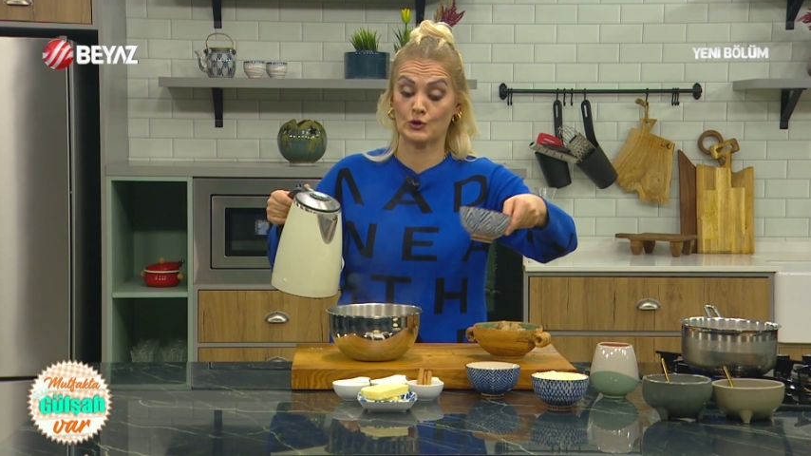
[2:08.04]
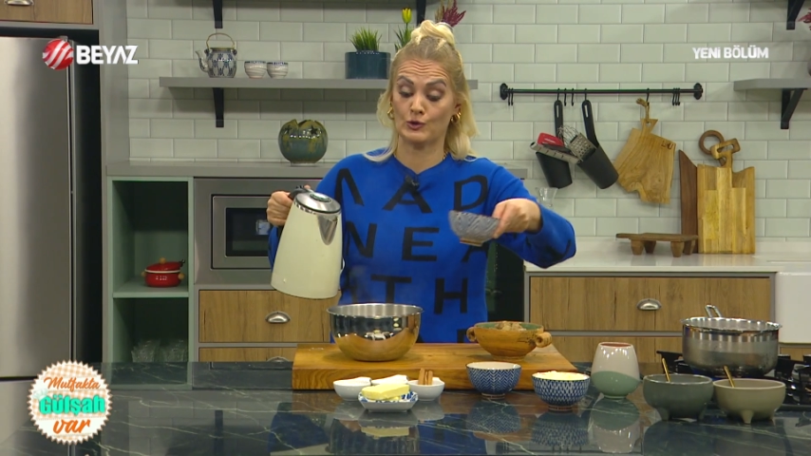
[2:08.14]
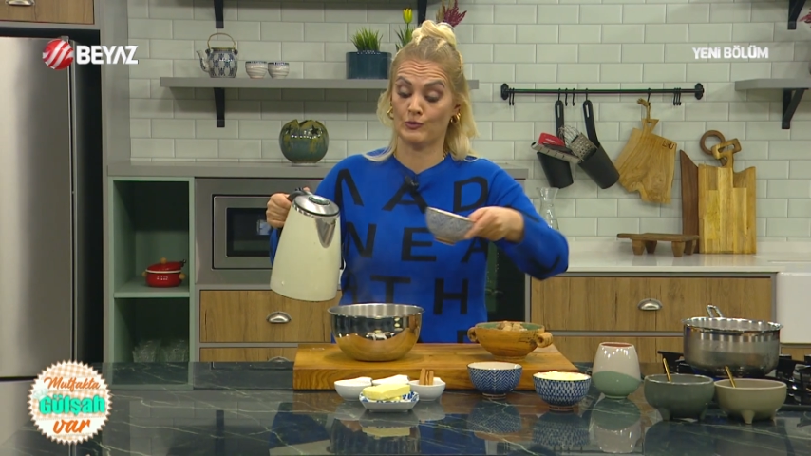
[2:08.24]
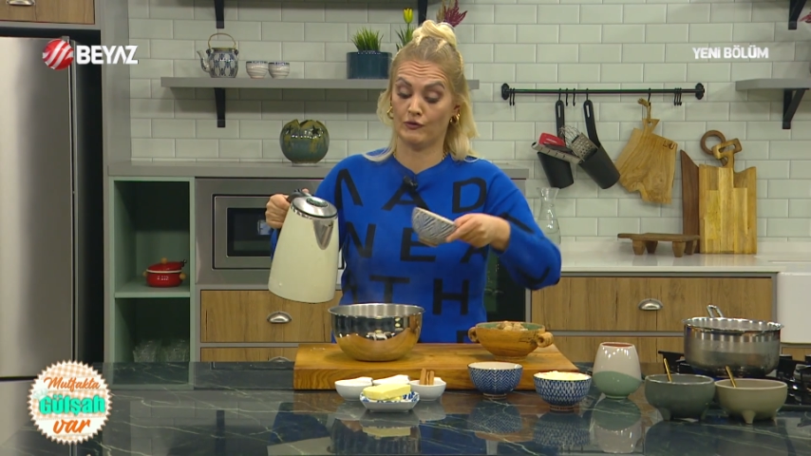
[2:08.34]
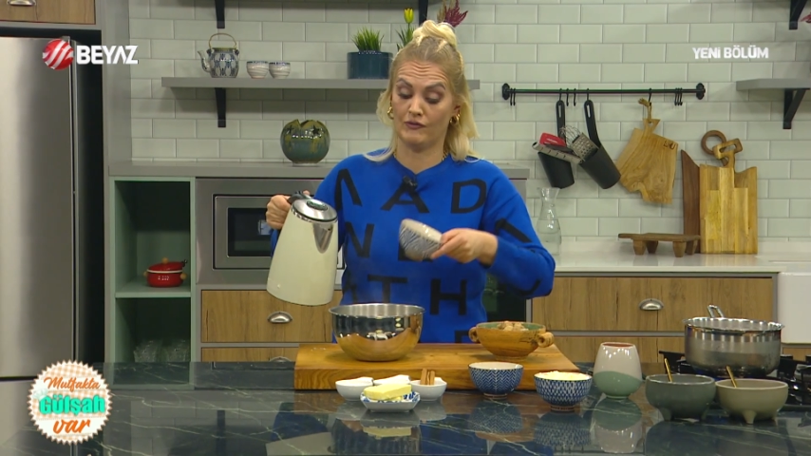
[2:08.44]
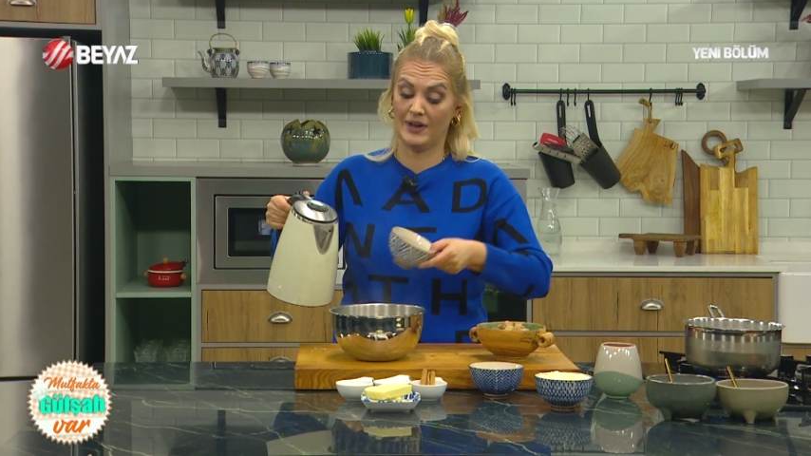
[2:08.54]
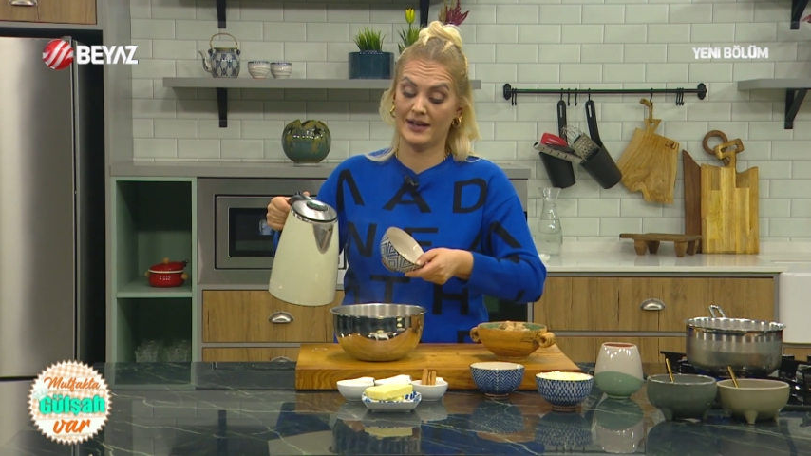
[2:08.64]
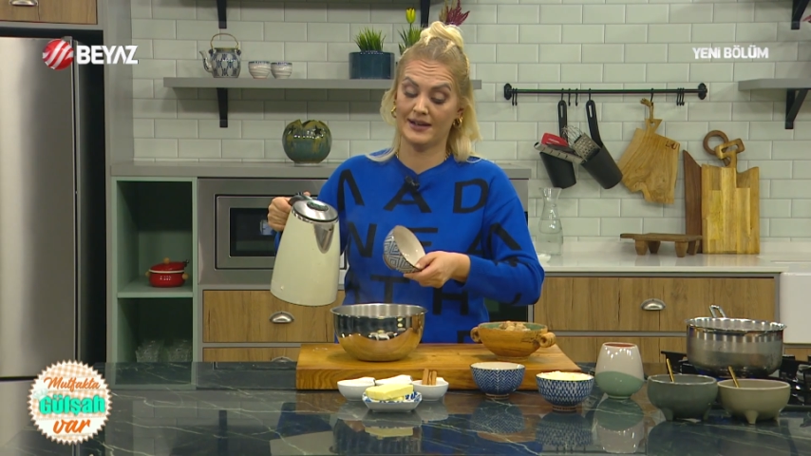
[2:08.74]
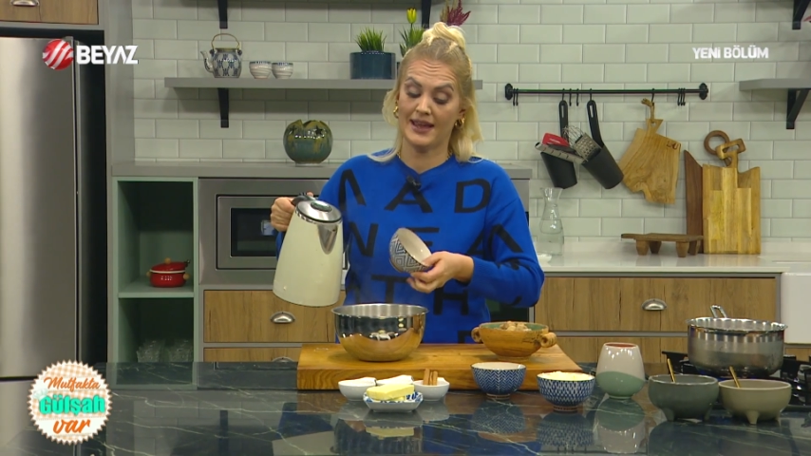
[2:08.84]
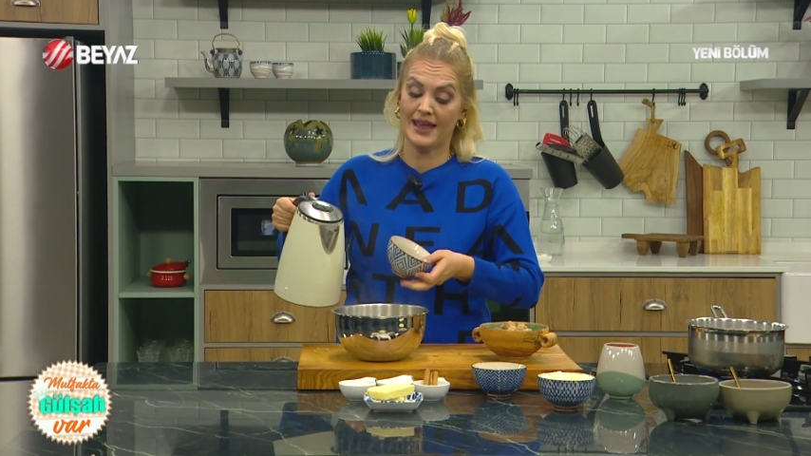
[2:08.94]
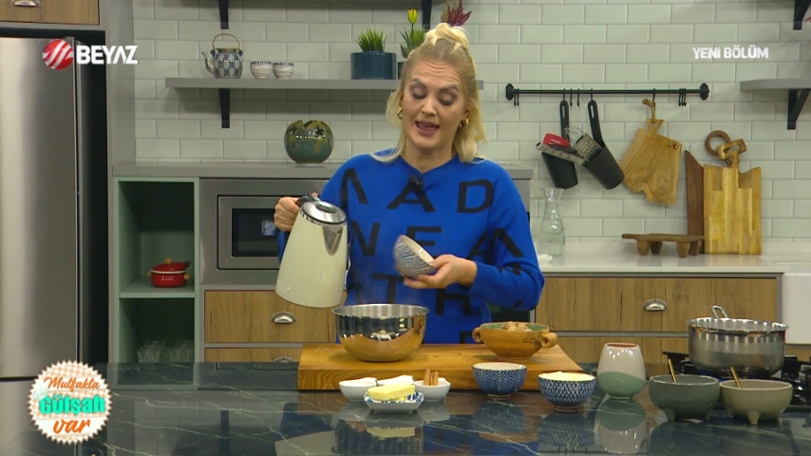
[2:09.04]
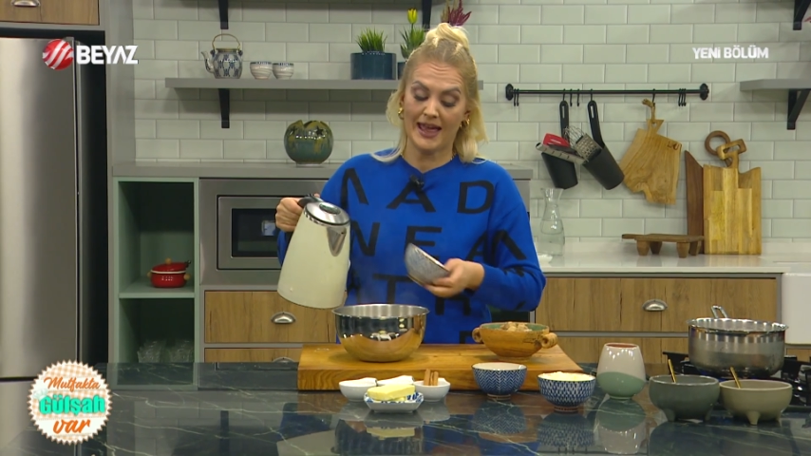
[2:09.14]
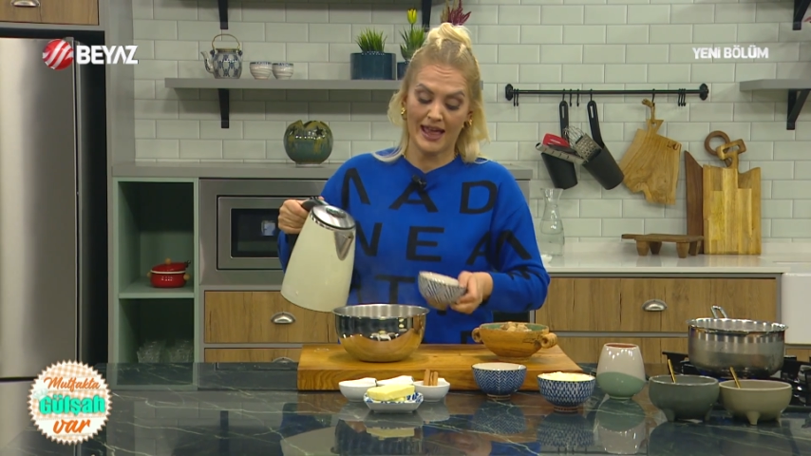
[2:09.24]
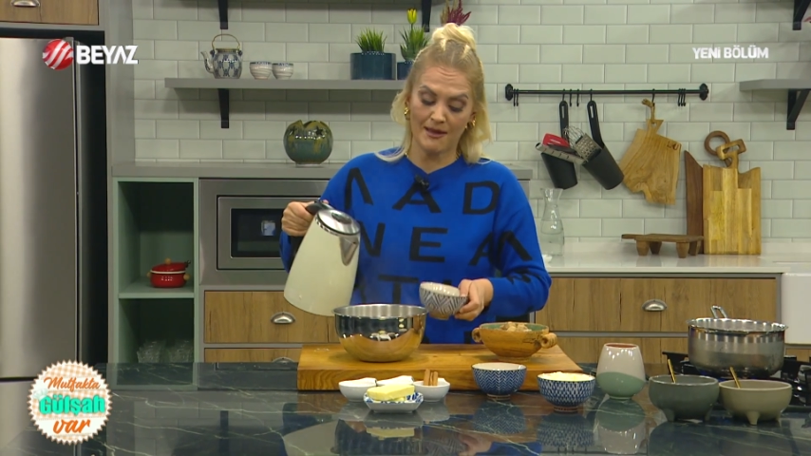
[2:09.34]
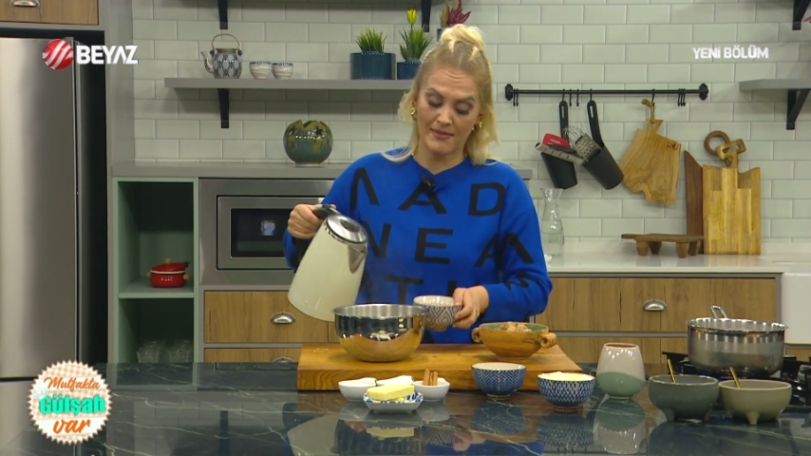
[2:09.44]
üzümüm var.
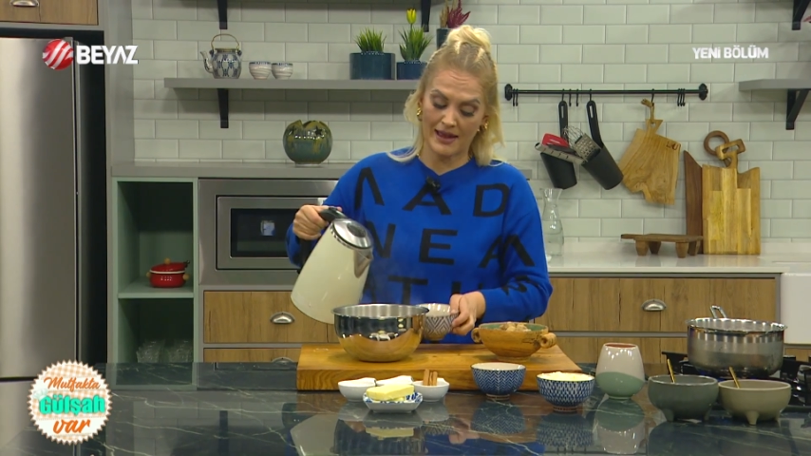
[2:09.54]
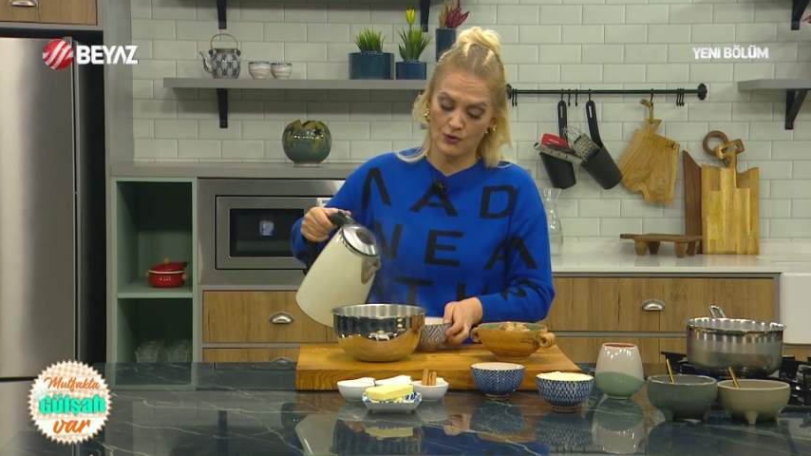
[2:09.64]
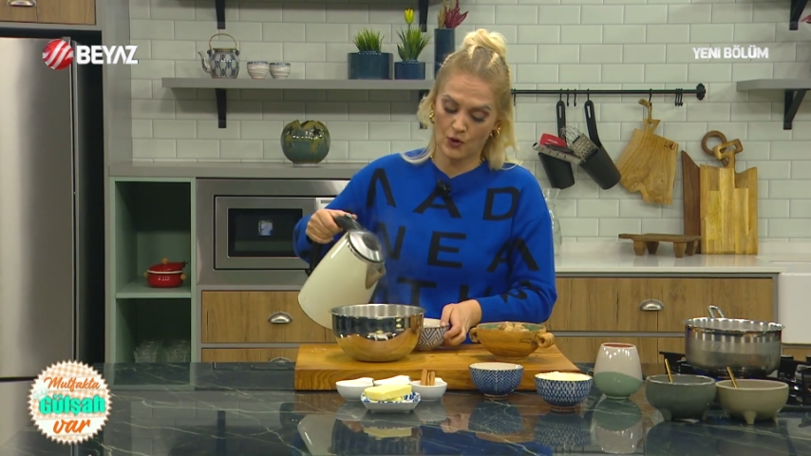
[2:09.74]
Hemen